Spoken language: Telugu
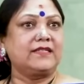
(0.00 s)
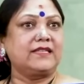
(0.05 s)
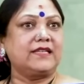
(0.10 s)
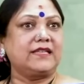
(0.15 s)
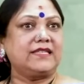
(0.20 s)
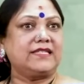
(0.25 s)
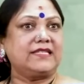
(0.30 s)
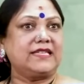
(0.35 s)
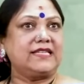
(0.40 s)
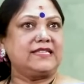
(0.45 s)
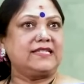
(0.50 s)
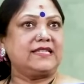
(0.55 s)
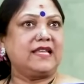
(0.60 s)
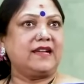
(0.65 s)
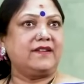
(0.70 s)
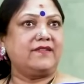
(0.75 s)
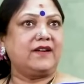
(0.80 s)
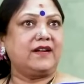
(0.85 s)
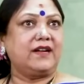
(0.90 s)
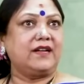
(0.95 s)
సరే
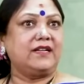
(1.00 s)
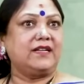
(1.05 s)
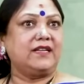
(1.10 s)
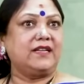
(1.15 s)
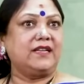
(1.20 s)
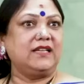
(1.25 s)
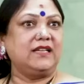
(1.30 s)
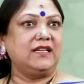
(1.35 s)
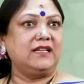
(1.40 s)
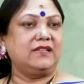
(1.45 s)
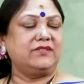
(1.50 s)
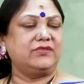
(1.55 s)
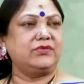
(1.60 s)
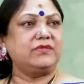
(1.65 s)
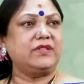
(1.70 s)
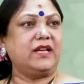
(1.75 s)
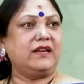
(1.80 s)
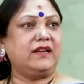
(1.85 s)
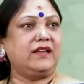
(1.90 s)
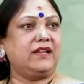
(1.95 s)
చేస్తావా అంటే
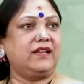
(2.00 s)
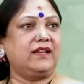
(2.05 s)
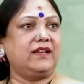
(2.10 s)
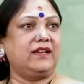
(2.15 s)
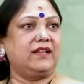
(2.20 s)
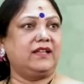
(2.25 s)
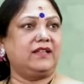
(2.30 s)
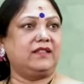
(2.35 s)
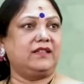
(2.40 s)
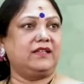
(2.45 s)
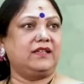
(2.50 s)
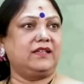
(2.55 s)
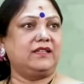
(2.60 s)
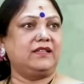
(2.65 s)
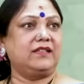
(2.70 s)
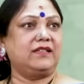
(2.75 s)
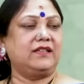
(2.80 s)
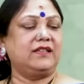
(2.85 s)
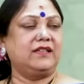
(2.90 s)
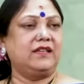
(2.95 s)
చూద్దాంలే అంది
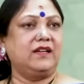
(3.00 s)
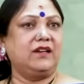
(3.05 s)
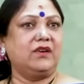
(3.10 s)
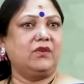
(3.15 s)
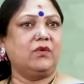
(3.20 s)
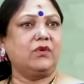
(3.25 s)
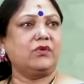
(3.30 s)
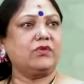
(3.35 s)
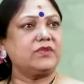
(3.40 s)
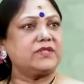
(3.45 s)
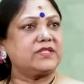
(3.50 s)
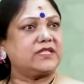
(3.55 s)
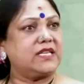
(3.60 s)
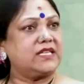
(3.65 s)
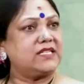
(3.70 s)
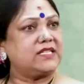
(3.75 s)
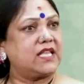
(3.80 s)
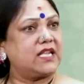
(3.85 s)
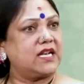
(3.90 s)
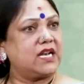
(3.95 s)
ఒకరోజు
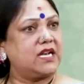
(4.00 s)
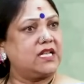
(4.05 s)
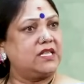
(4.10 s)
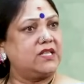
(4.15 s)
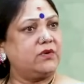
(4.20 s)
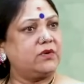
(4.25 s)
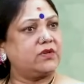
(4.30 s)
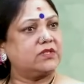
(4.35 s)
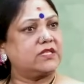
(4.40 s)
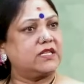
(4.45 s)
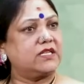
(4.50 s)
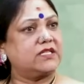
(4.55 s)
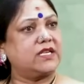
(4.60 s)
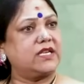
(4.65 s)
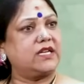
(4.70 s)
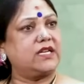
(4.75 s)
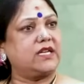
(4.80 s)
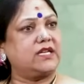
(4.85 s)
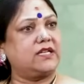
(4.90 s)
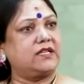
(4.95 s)
చేస్తాననేది
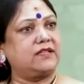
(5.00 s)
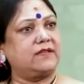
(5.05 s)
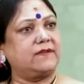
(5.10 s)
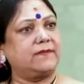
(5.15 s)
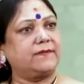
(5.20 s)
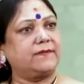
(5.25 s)
ఒకసారి అనేది